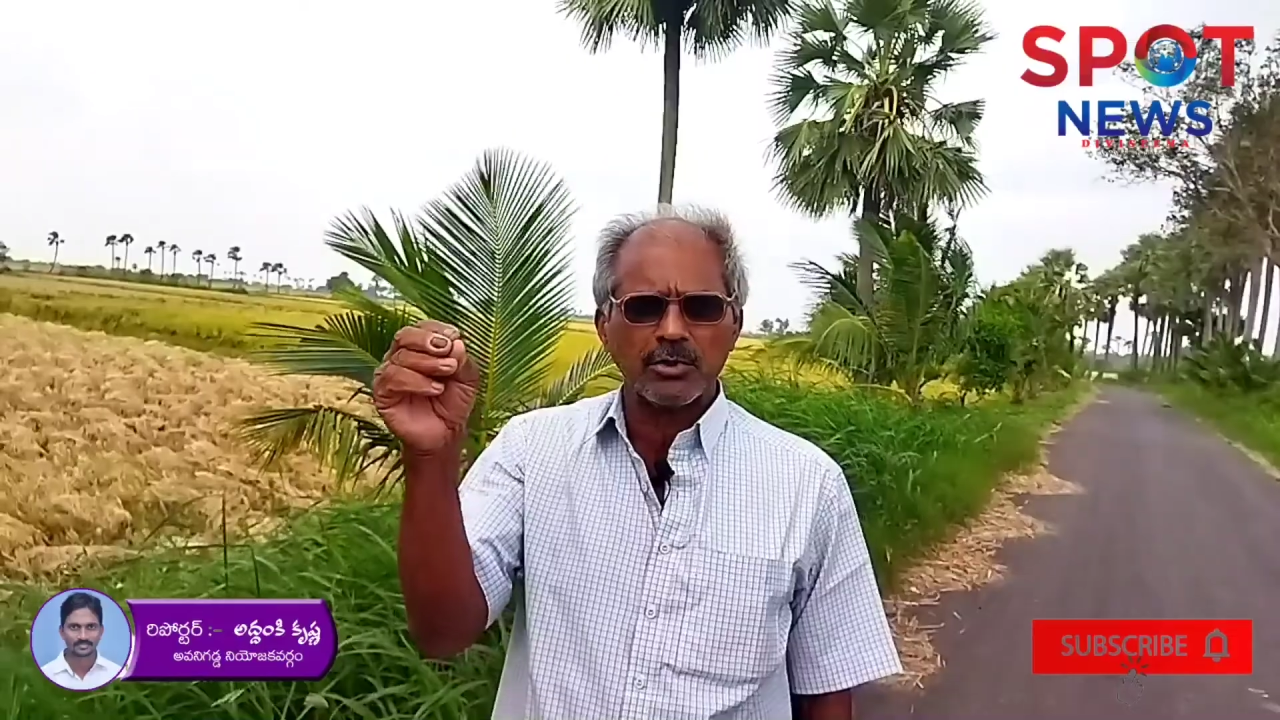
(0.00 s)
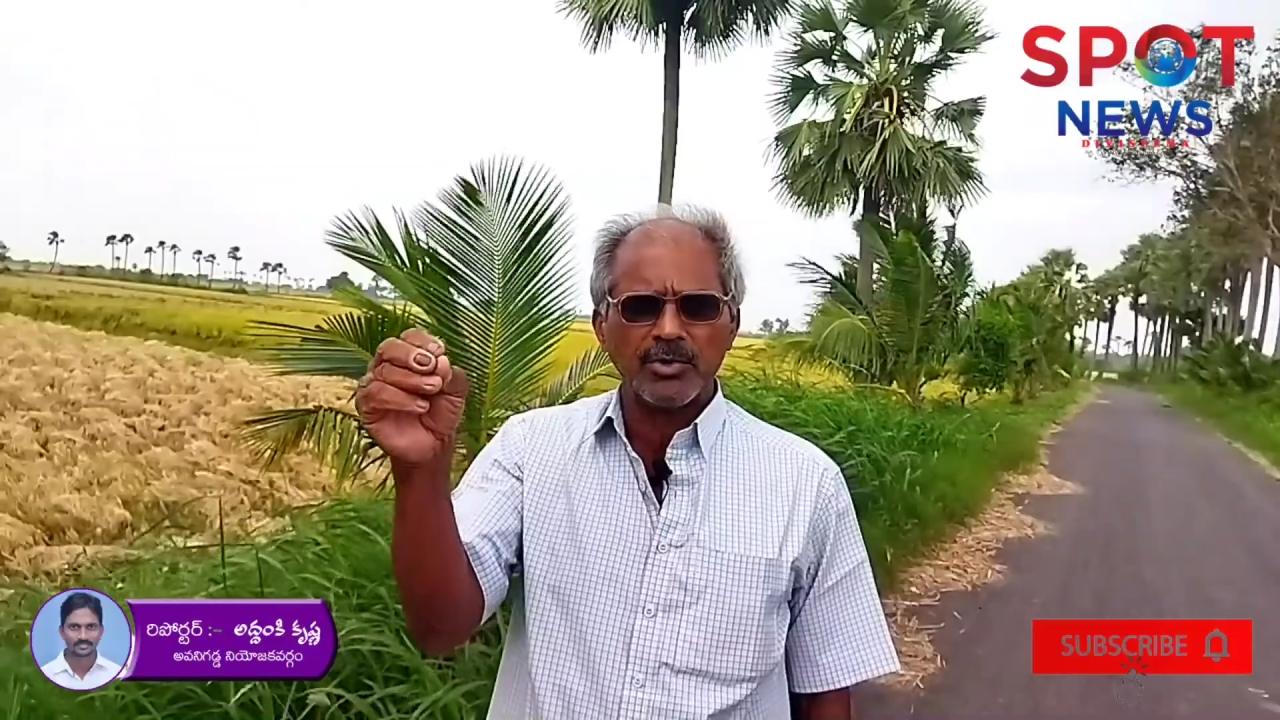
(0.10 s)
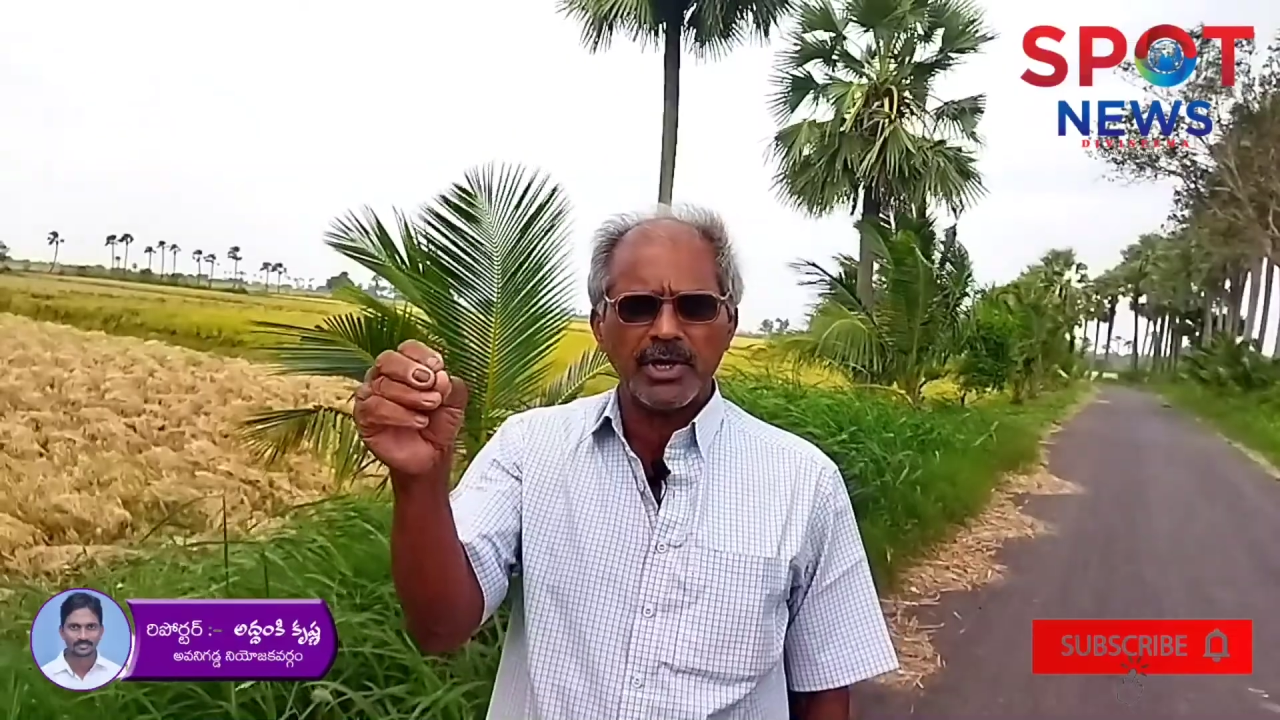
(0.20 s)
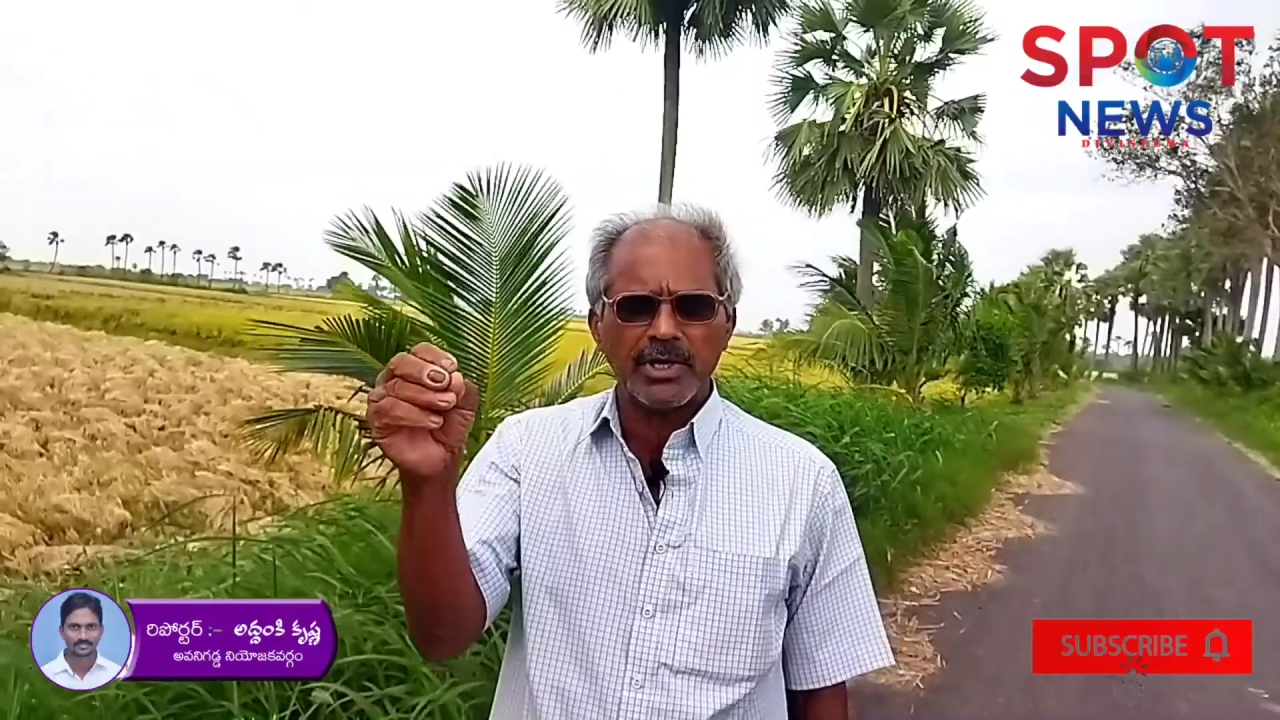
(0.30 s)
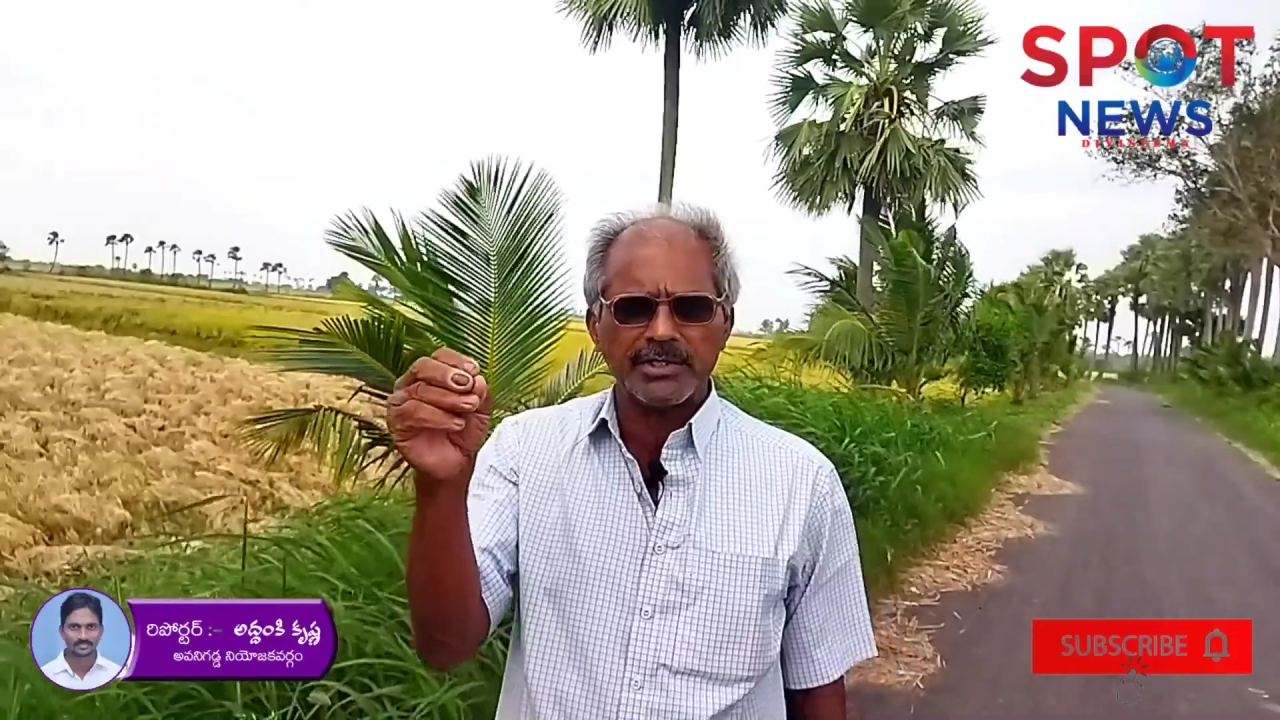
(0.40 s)

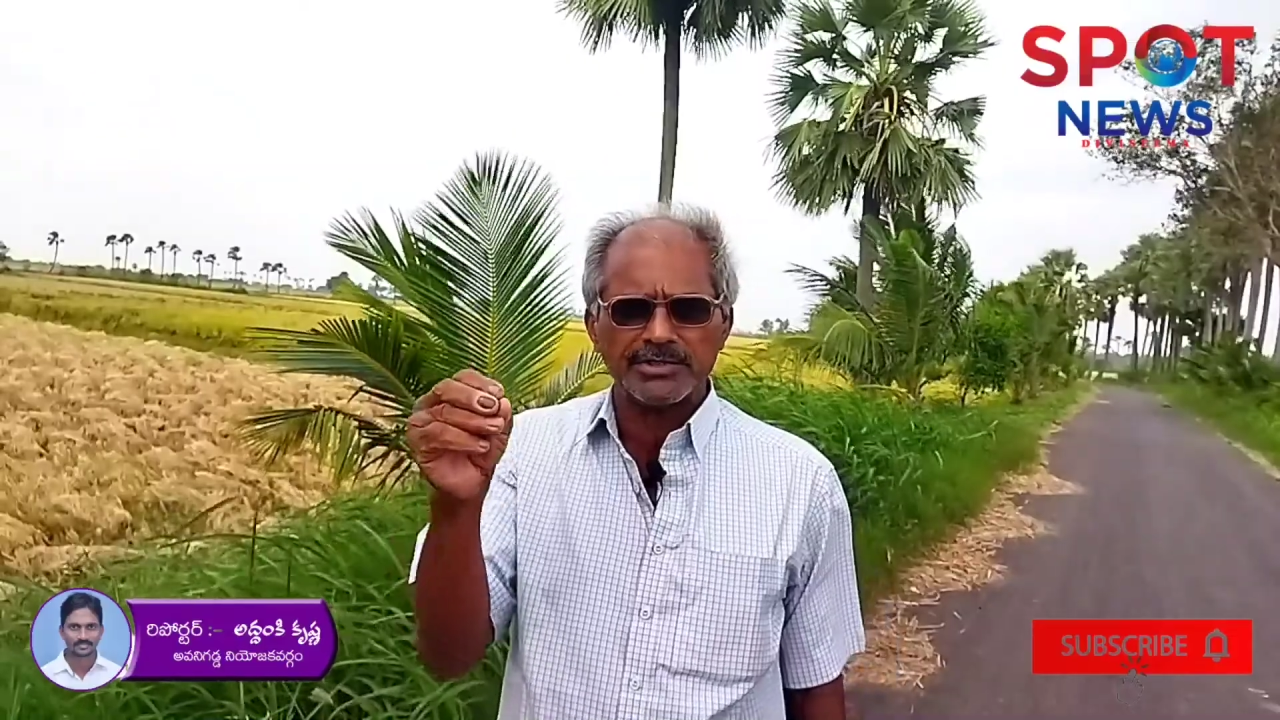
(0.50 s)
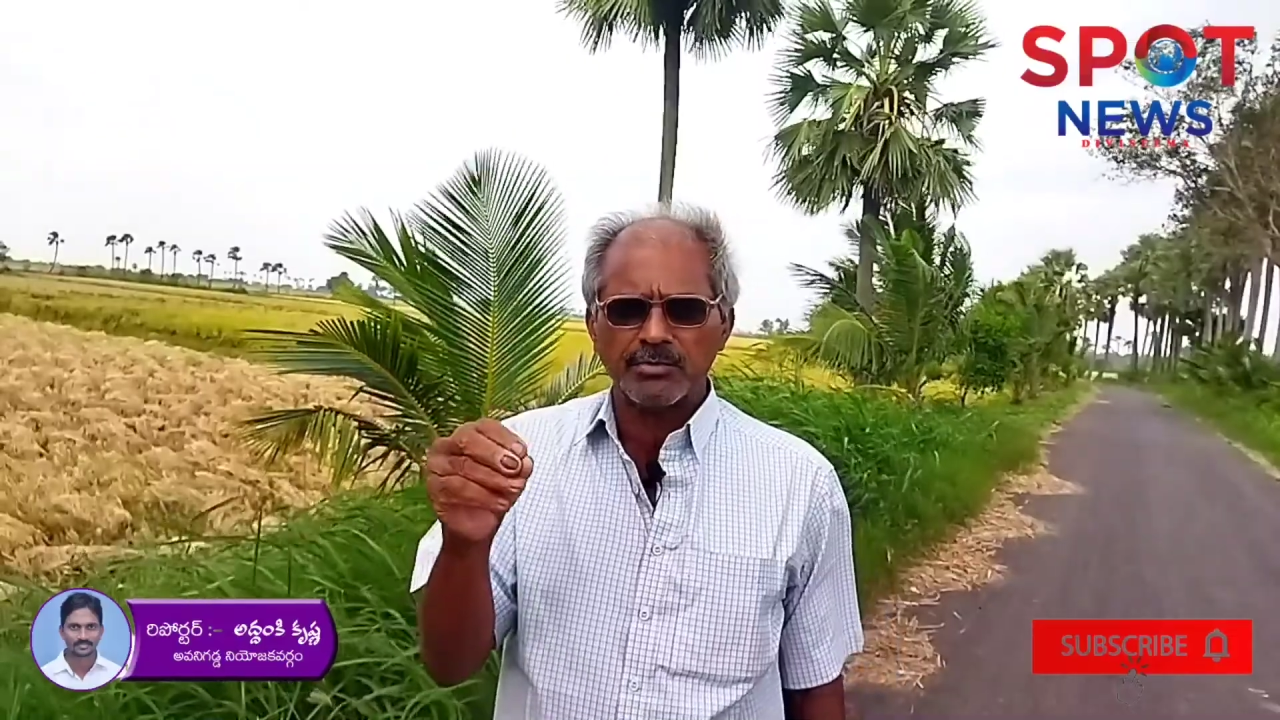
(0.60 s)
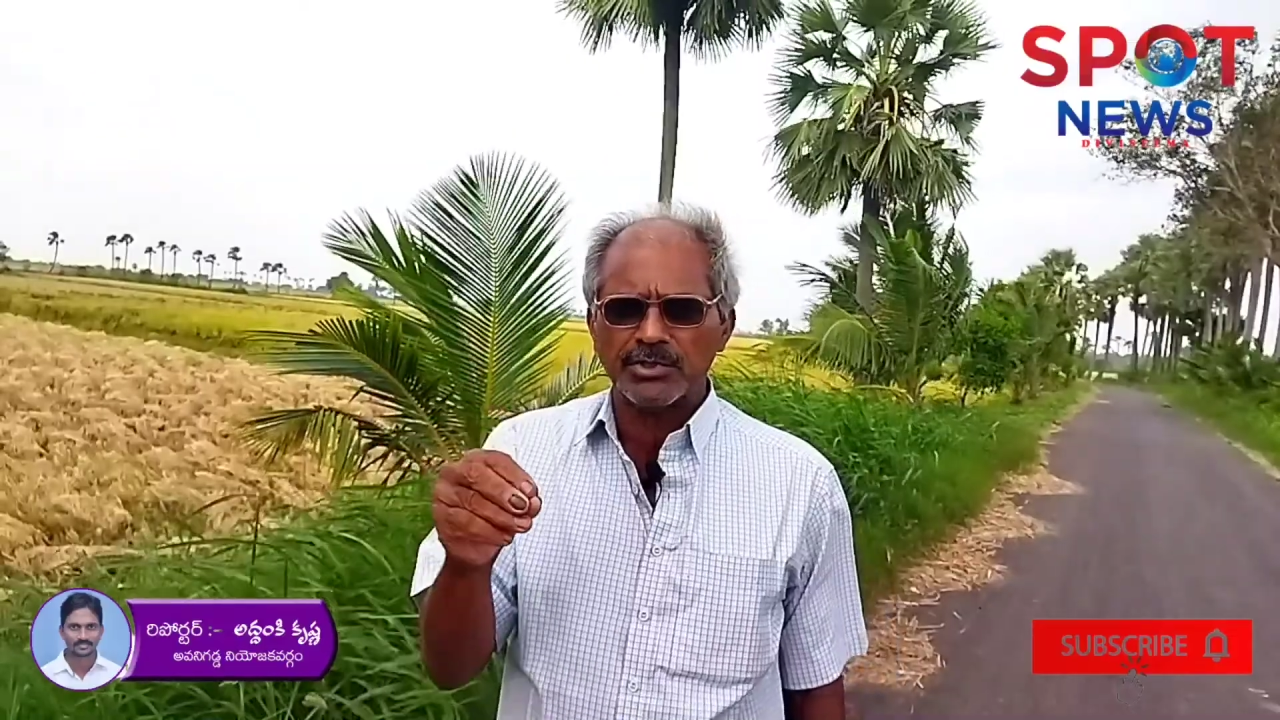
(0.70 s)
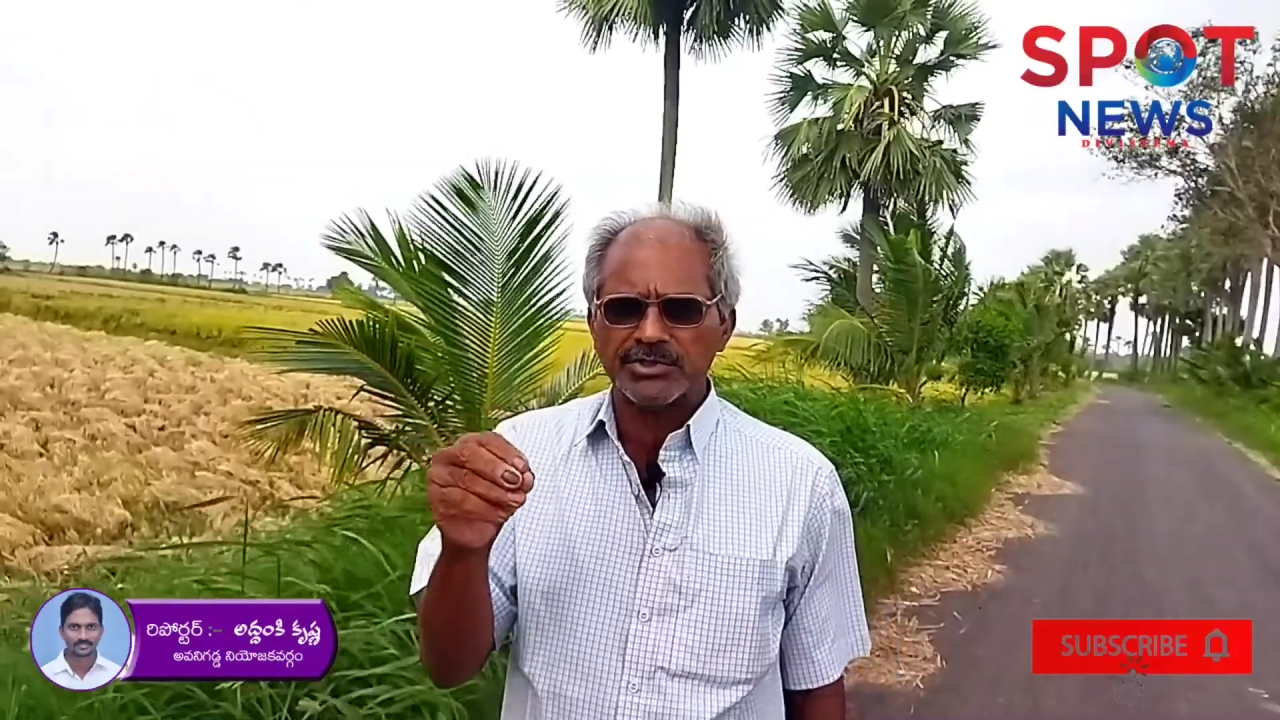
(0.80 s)
తొంభై ఆరు అనే జీవో